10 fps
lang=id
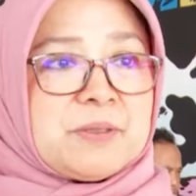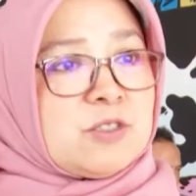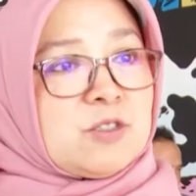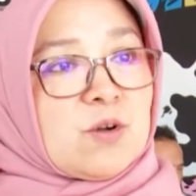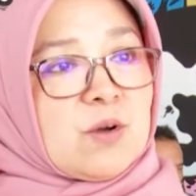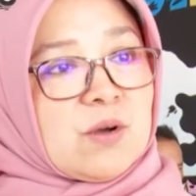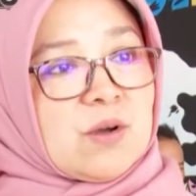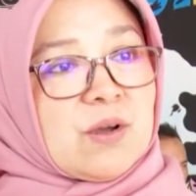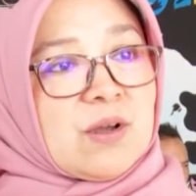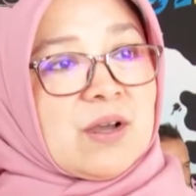piscok,
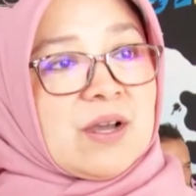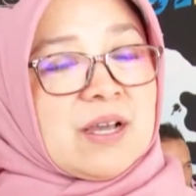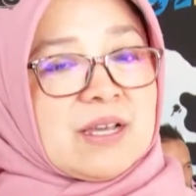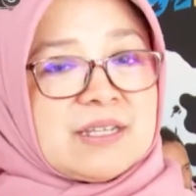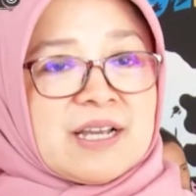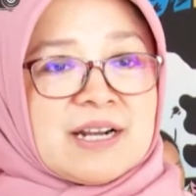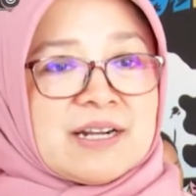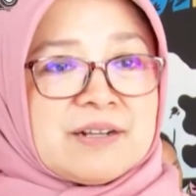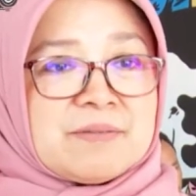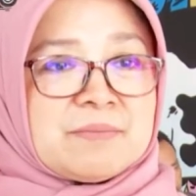yang
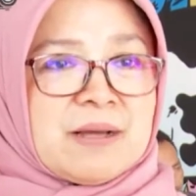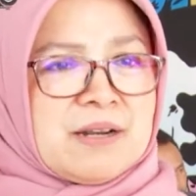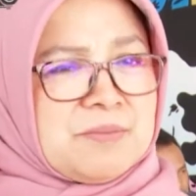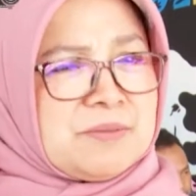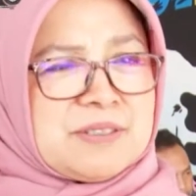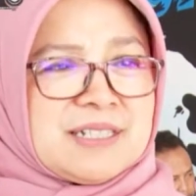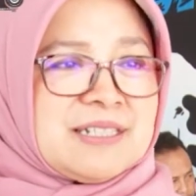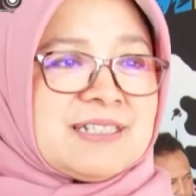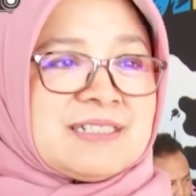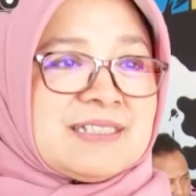mana
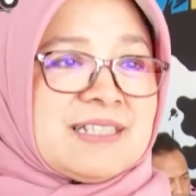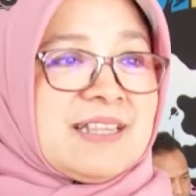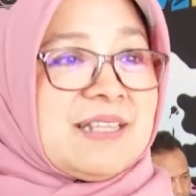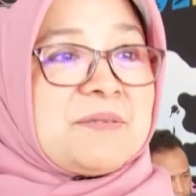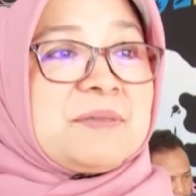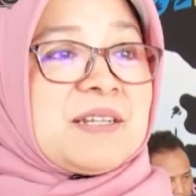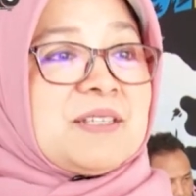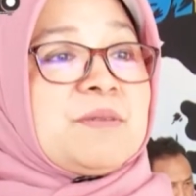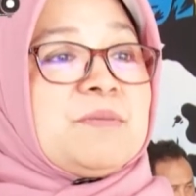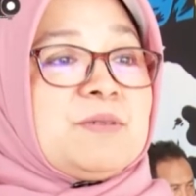mungkin saya tidak bisa
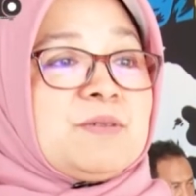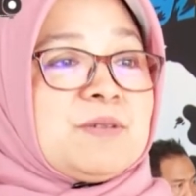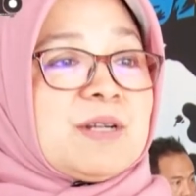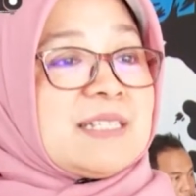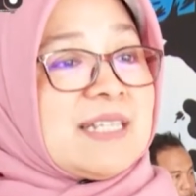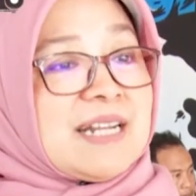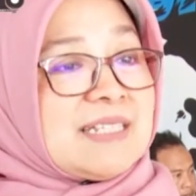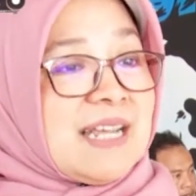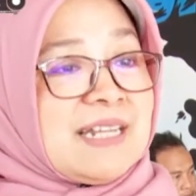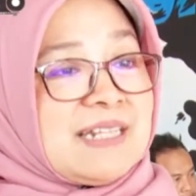ketemu
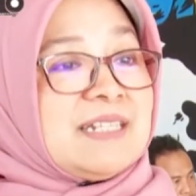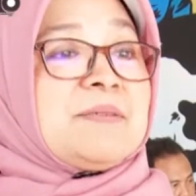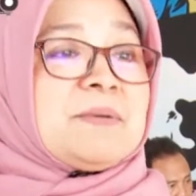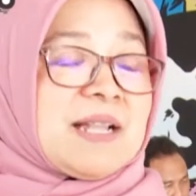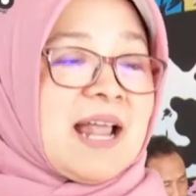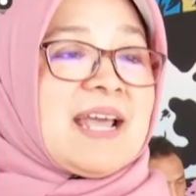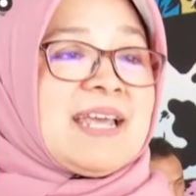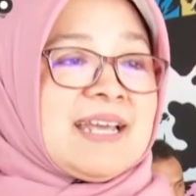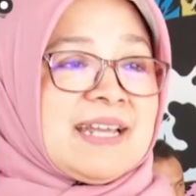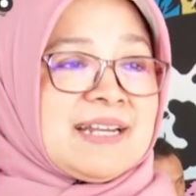rasa-rasa ini di tempat
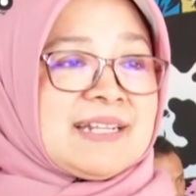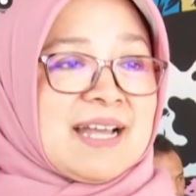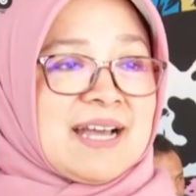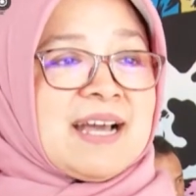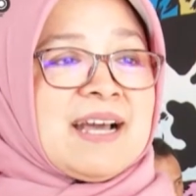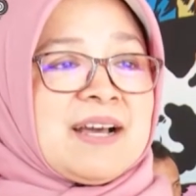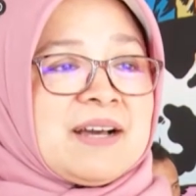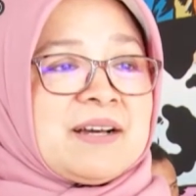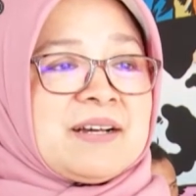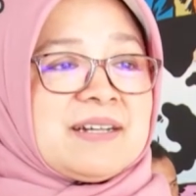lain. Nah,
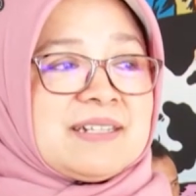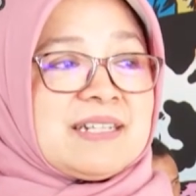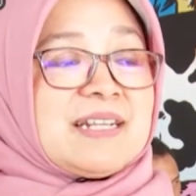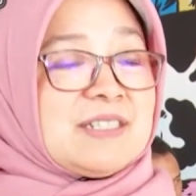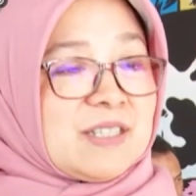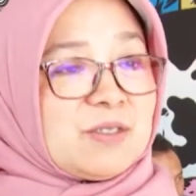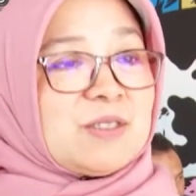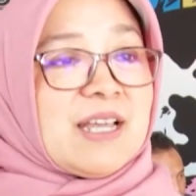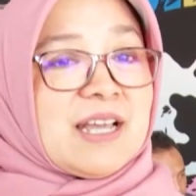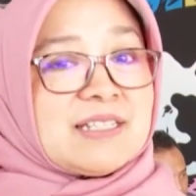dari situ
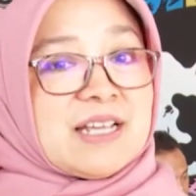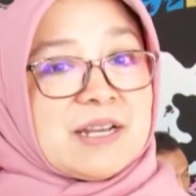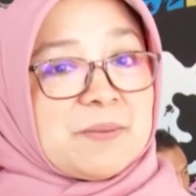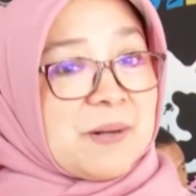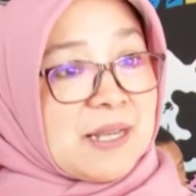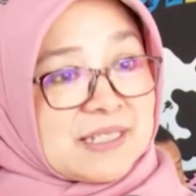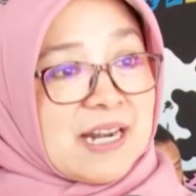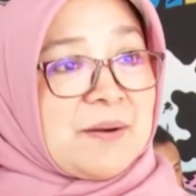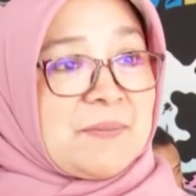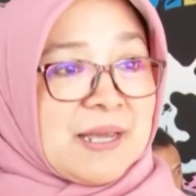saya jadi
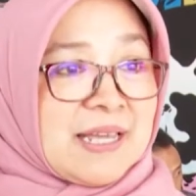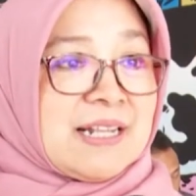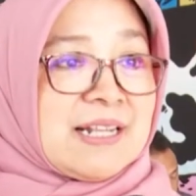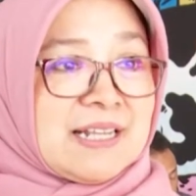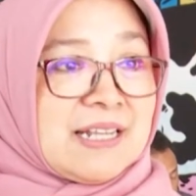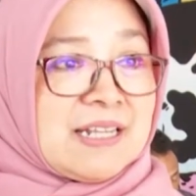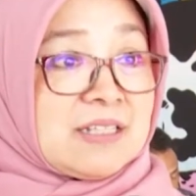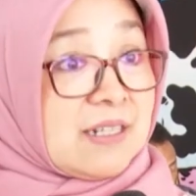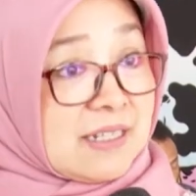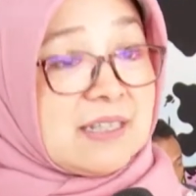penasaran pengen ini
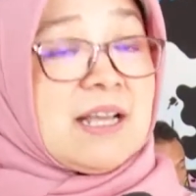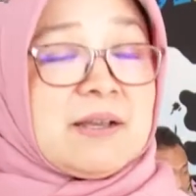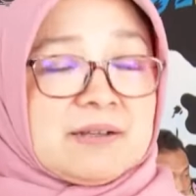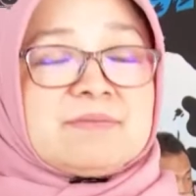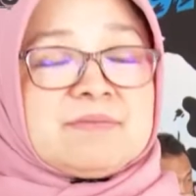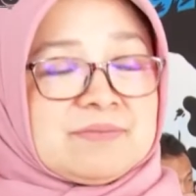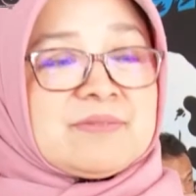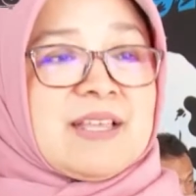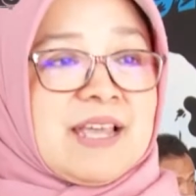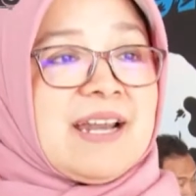ternyata
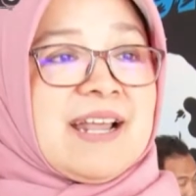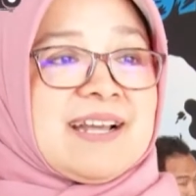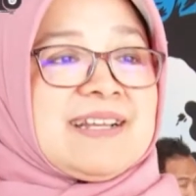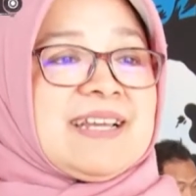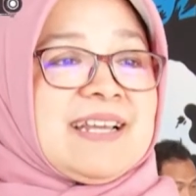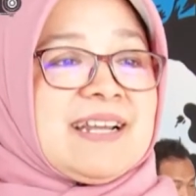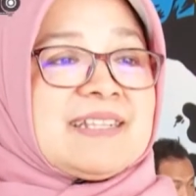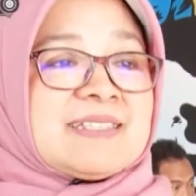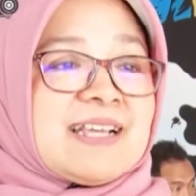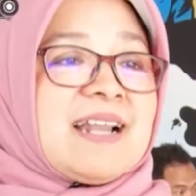enak,
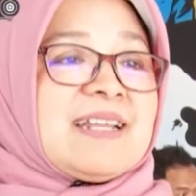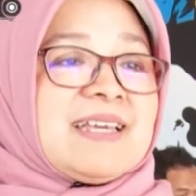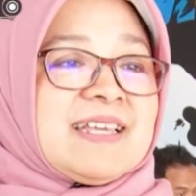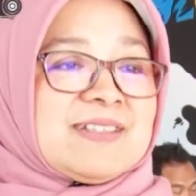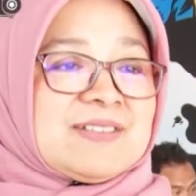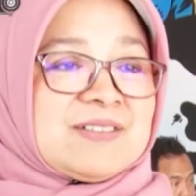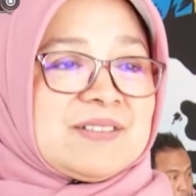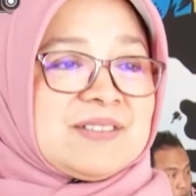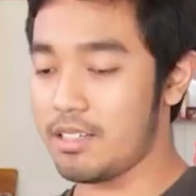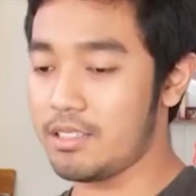enak sekali gitu.
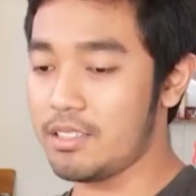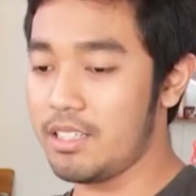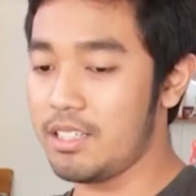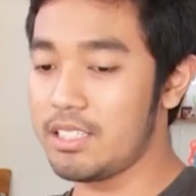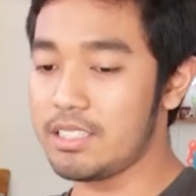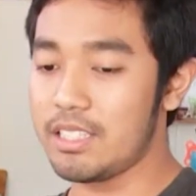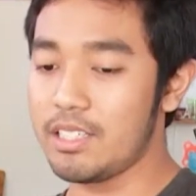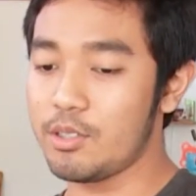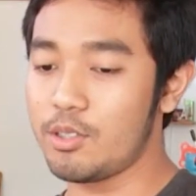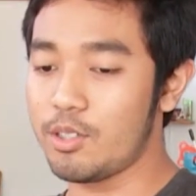Uh, jadi di
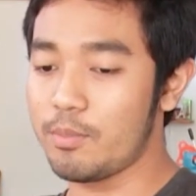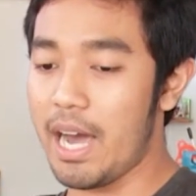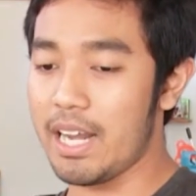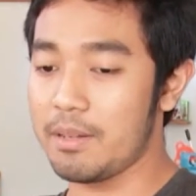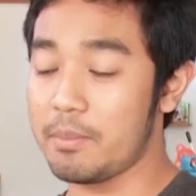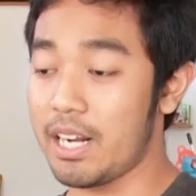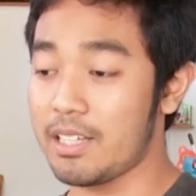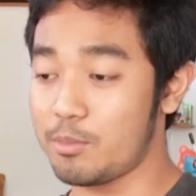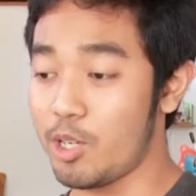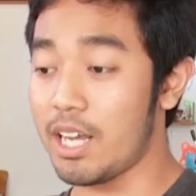sini tuh bahannya
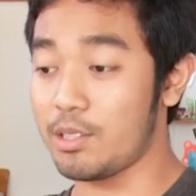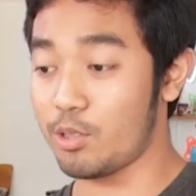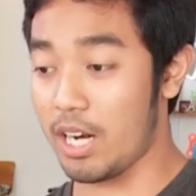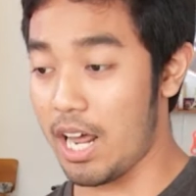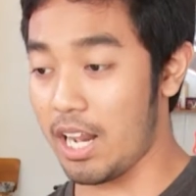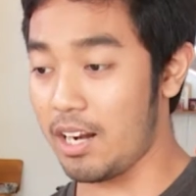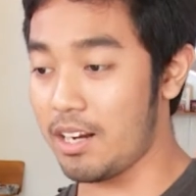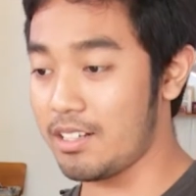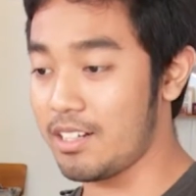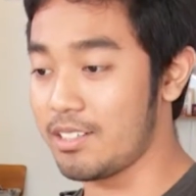mereka semua
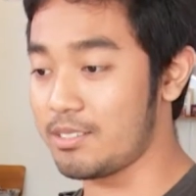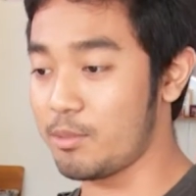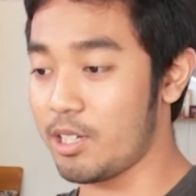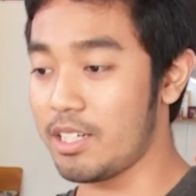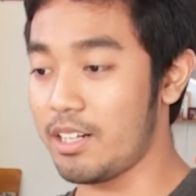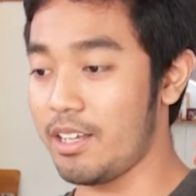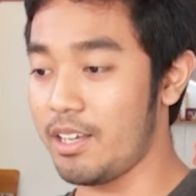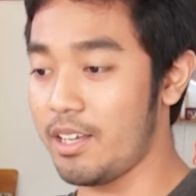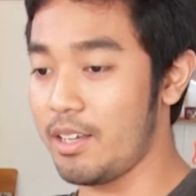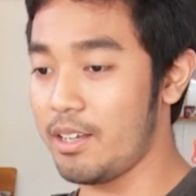natural dan semua
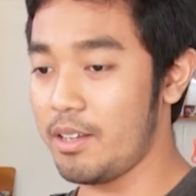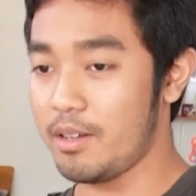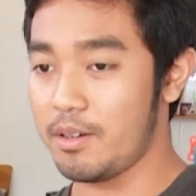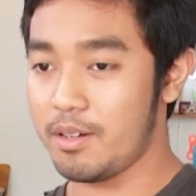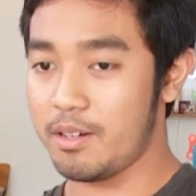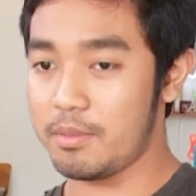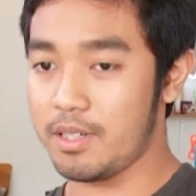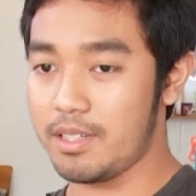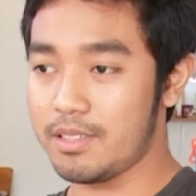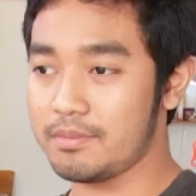dari
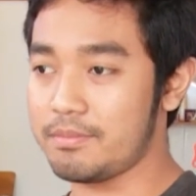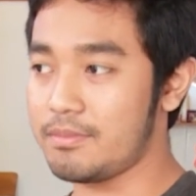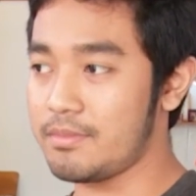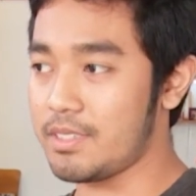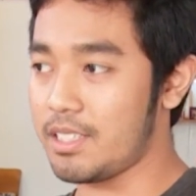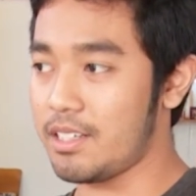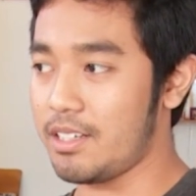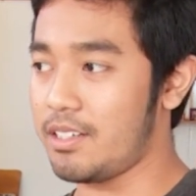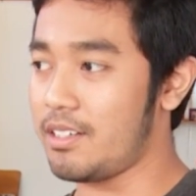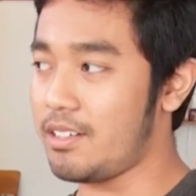apa
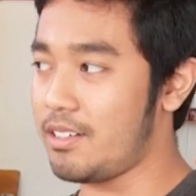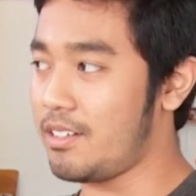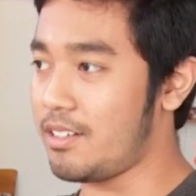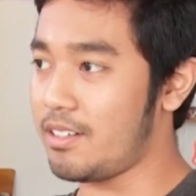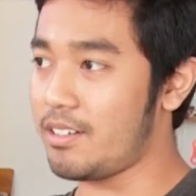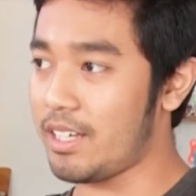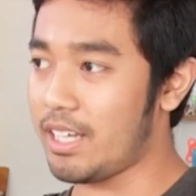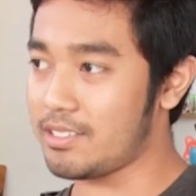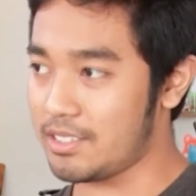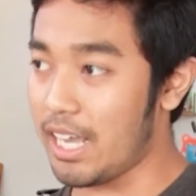kayak
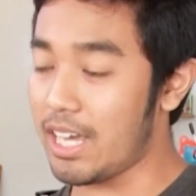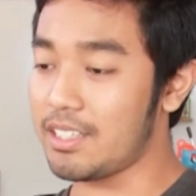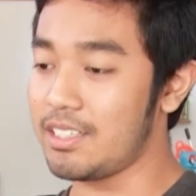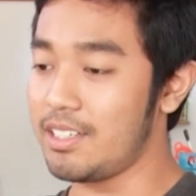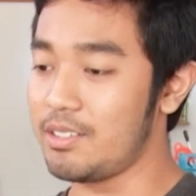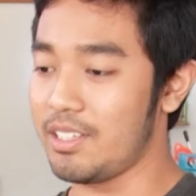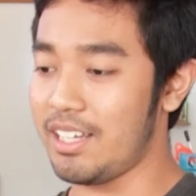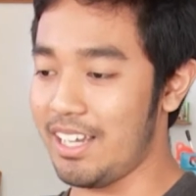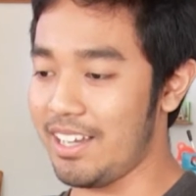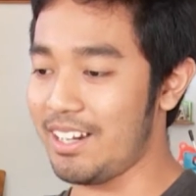sehat aja gitu,
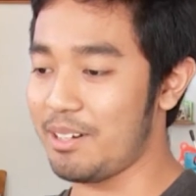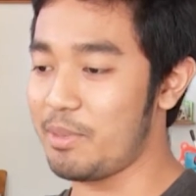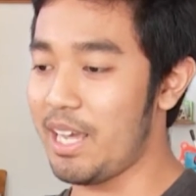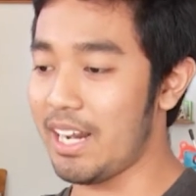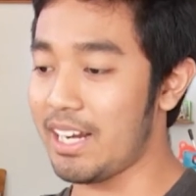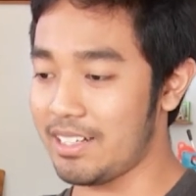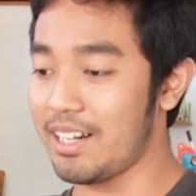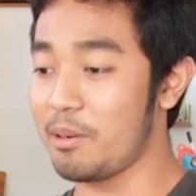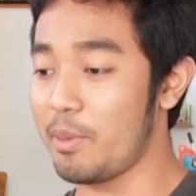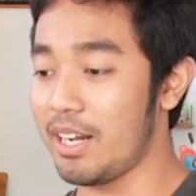jadi kayak lebih enak
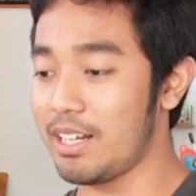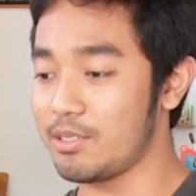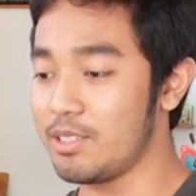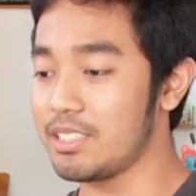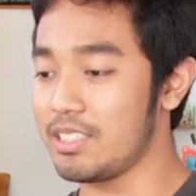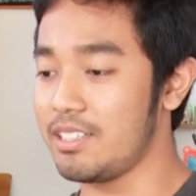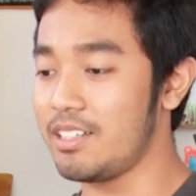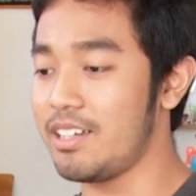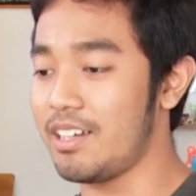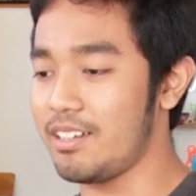dan lebih enak juga sih.
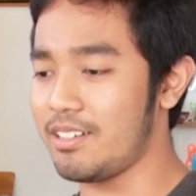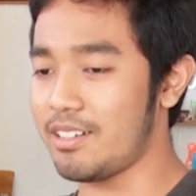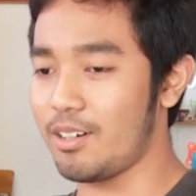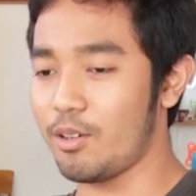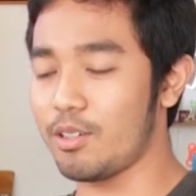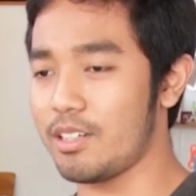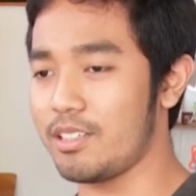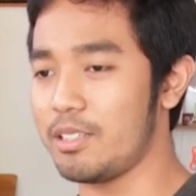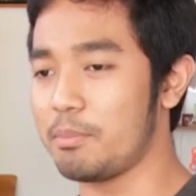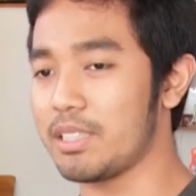Jadi kayak kalau
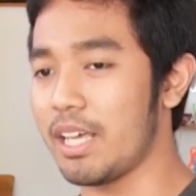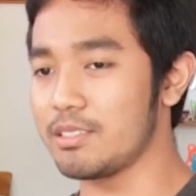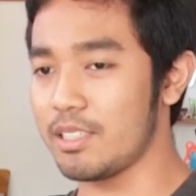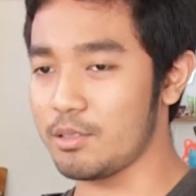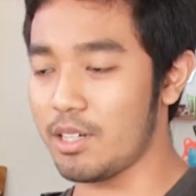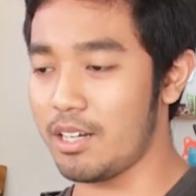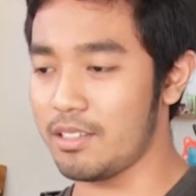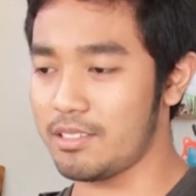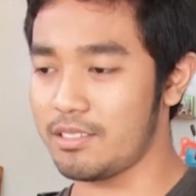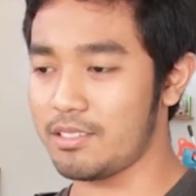di tempat lain saya suka
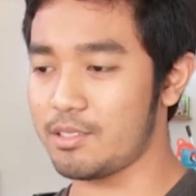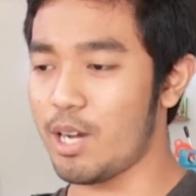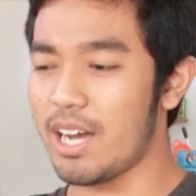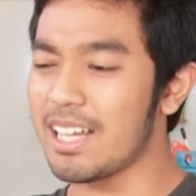suka